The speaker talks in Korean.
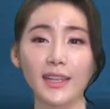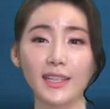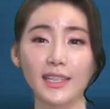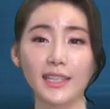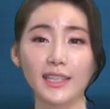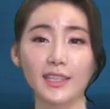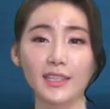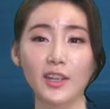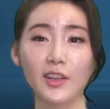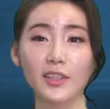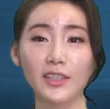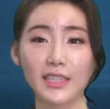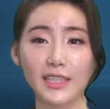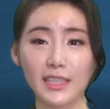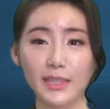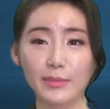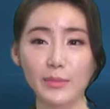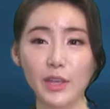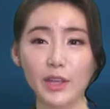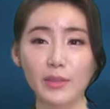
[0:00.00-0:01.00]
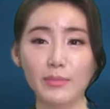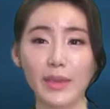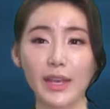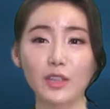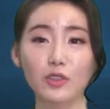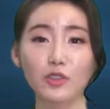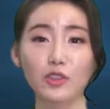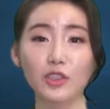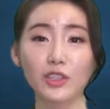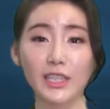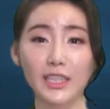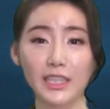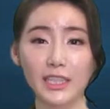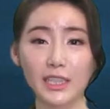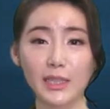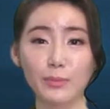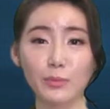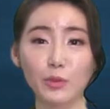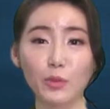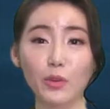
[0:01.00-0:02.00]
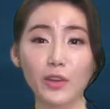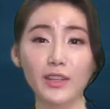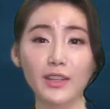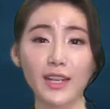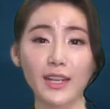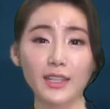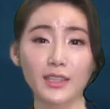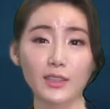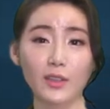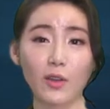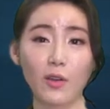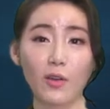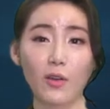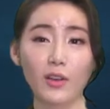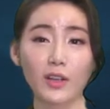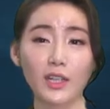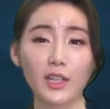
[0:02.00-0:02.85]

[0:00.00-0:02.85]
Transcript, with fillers: 2020년 매출 20조 원 달성,